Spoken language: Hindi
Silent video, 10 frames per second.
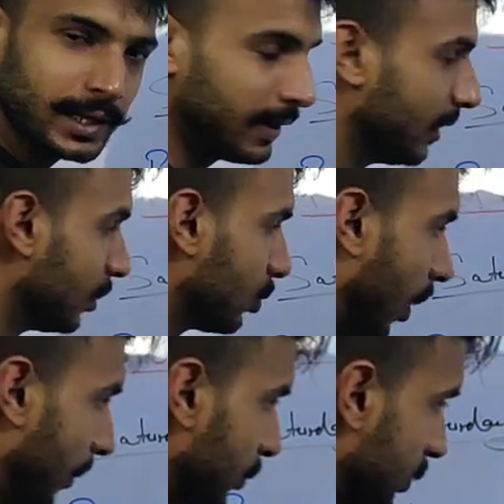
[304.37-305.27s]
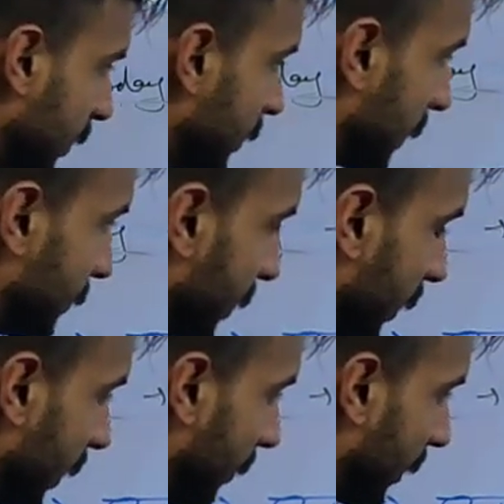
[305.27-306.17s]
है तो हम उसी हिसाब से
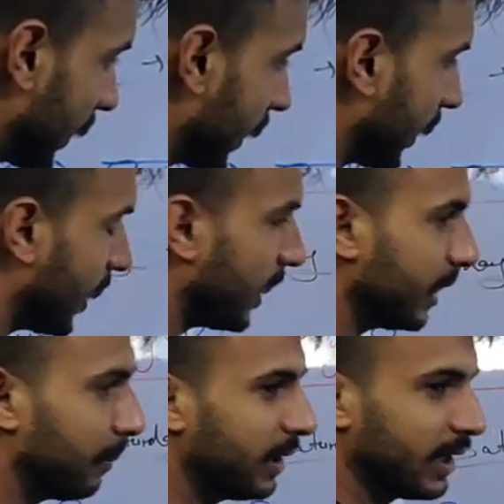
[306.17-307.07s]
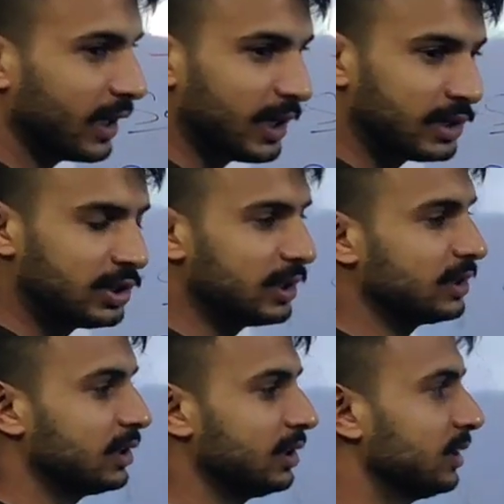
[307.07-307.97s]
इनाम रखेंगे खाने पीने की अच्छी
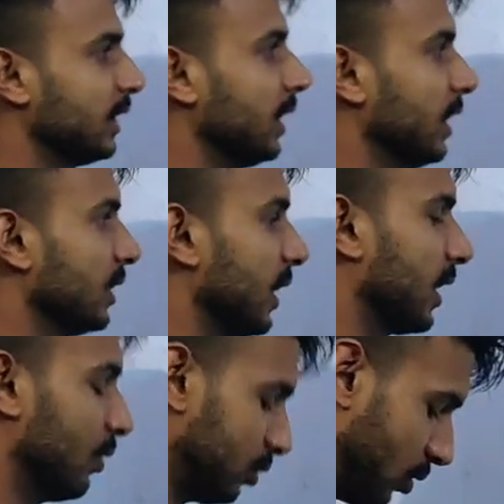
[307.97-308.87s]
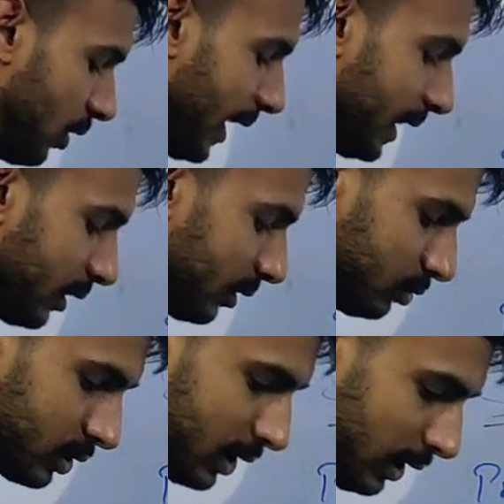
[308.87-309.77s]
अच्छी चीजें ताकि उसको हेल्थ
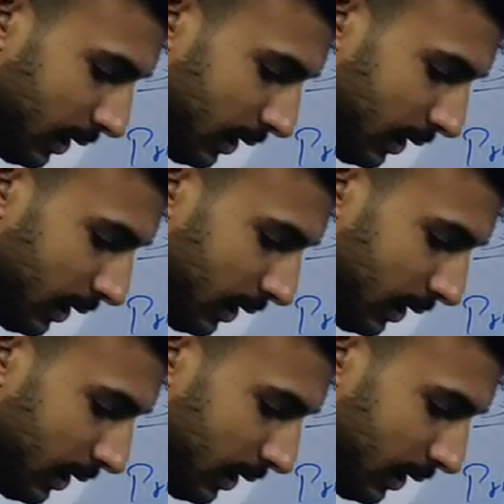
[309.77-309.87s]
उसकी